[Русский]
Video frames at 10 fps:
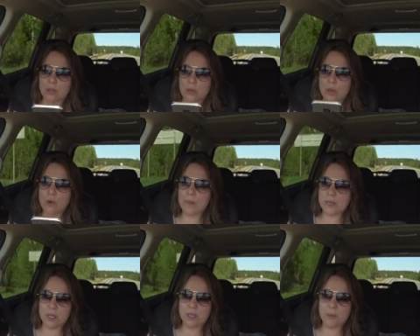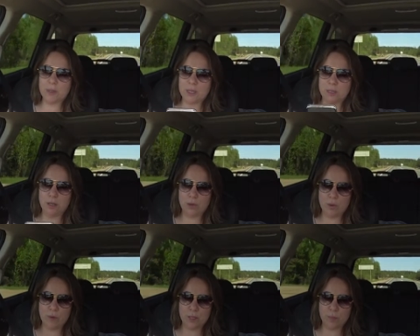что легко прошла адаптация,
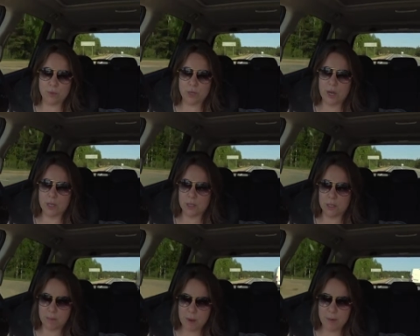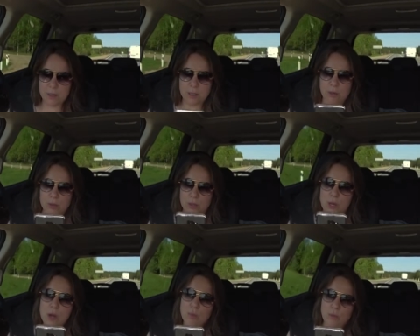легко вас отпускает, с папой
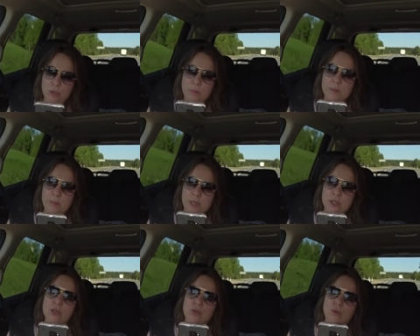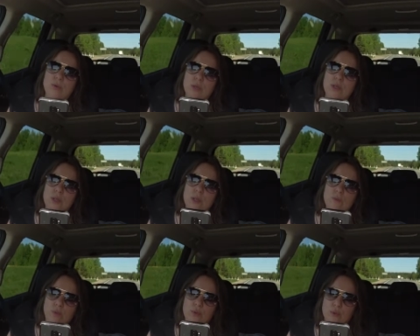остается, можно предположить, что и здесь
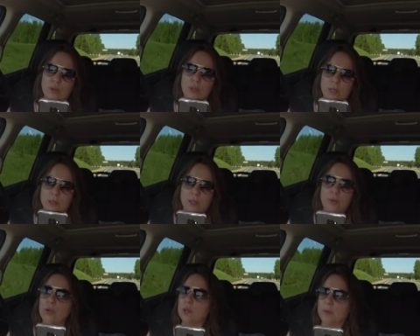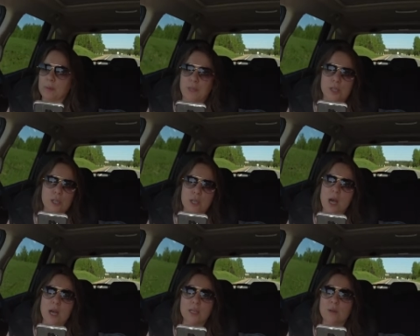будет все гладко. Но это
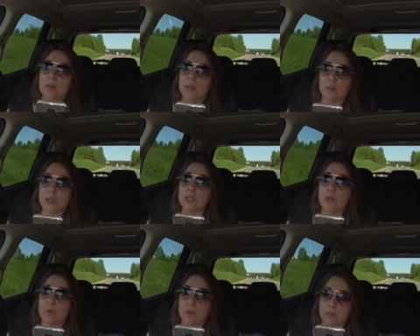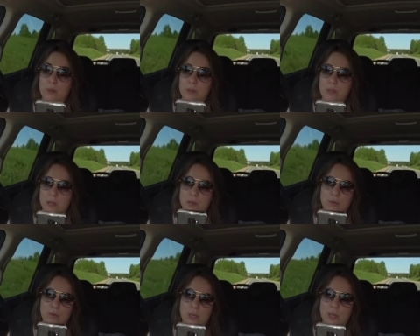предположение. А там да, даже ребенок сам не знает,
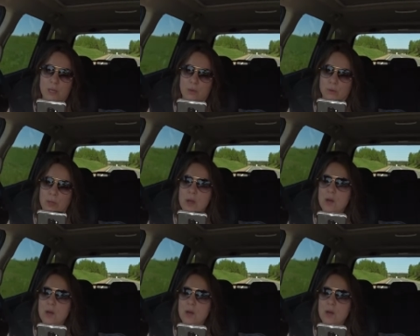как он среагирует.